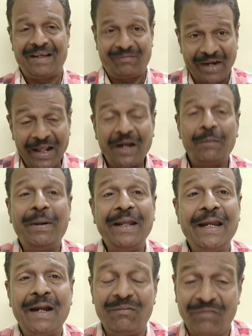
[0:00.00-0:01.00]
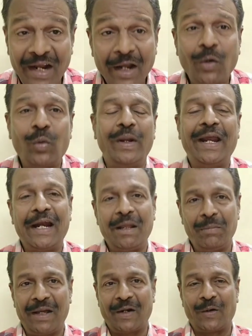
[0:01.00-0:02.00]
வளர்றபடி வளரக்கூடிய
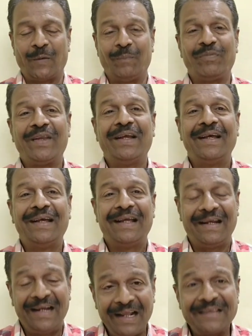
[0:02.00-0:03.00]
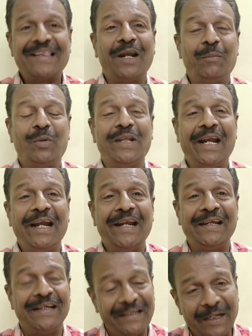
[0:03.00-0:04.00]
இடமா இருக்கணும் நிலத்தில்
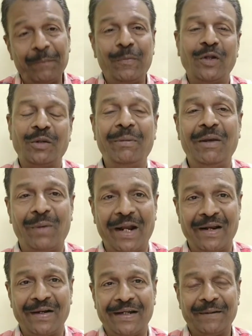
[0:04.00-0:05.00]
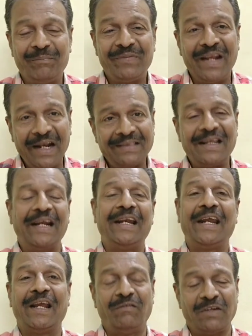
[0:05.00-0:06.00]
முதலீடு எப்போதுமே வளருங்க நிலத்தில்
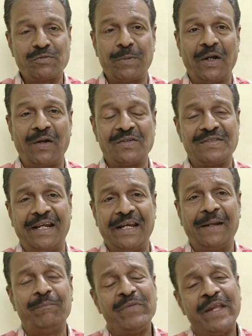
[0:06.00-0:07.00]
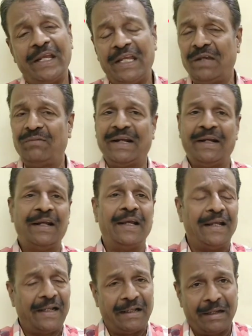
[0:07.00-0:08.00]
நீங்கள் இன்வெஸ்ட் பண்ணுறோம் சரி ஈவன்
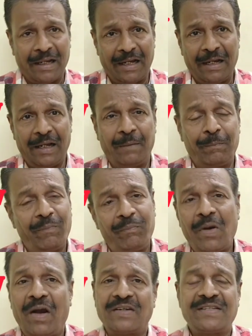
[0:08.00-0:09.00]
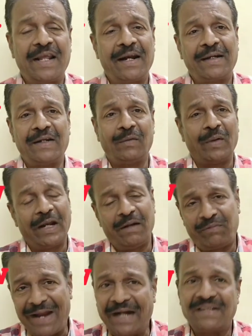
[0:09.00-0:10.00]
பிளாட்ஸாக இருக்கட்டும்
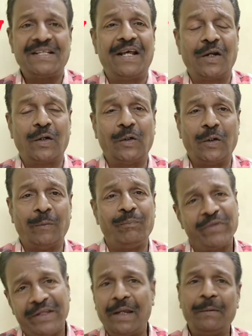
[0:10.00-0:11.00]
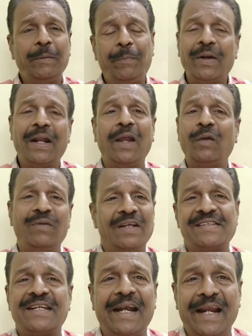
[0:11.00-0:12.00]
இல்லை ஃப்ளாட்ஸாக இருக்கட்டும் எது பண்ணாலும்
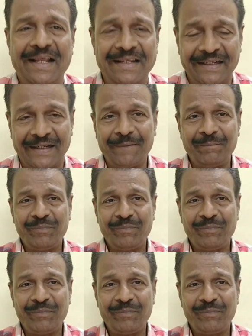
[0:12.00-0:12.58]
வேஸ்ட் ஆகிடாதுங்க